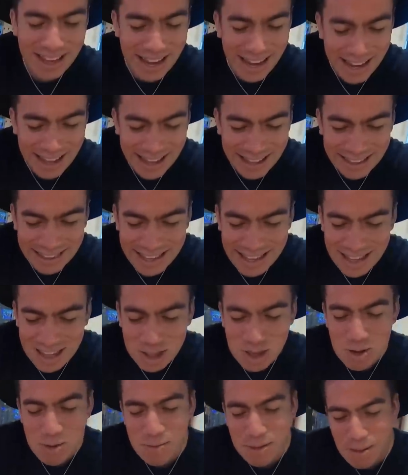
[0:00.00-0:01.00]

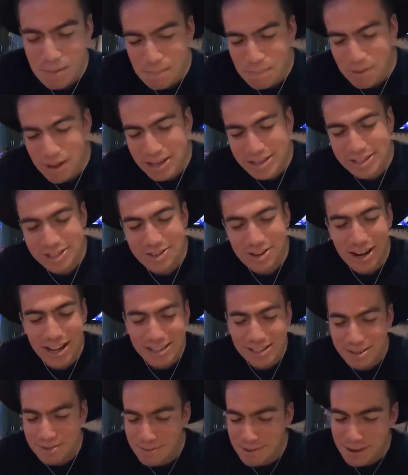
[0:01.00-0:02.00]
calientito, bien puesto, la
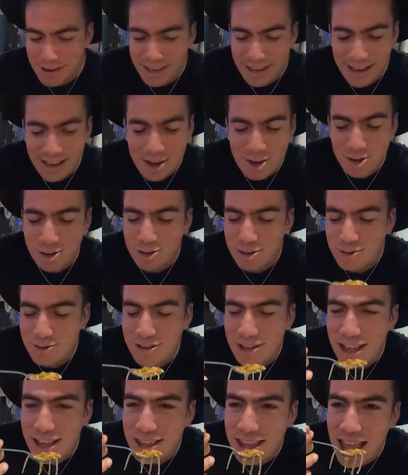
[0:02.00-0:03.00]
cebolla,
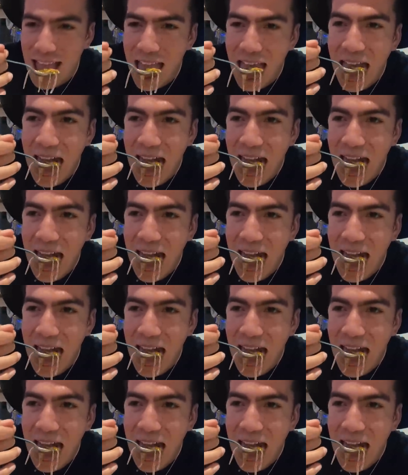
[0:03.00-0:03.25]
contundente.